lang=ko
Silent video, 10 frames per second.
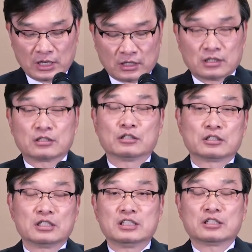그러니까
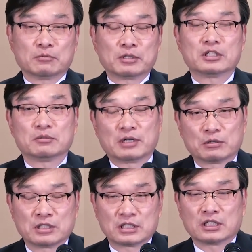그것을 잊어버리지
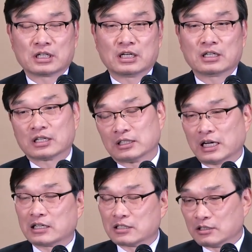말고 지켜라. 그러니까
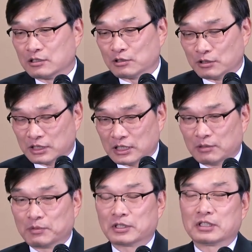다른 것으로 이제
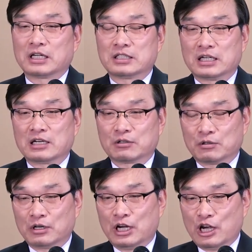벗어나지
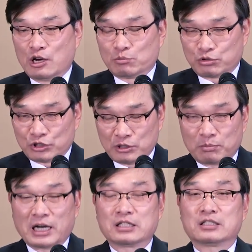않고 부르심
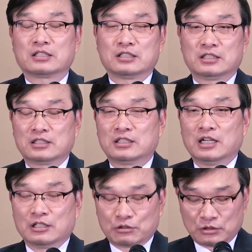받은 그 일을
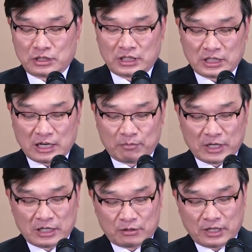충실히
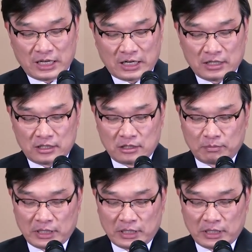감당하도록 해라 이런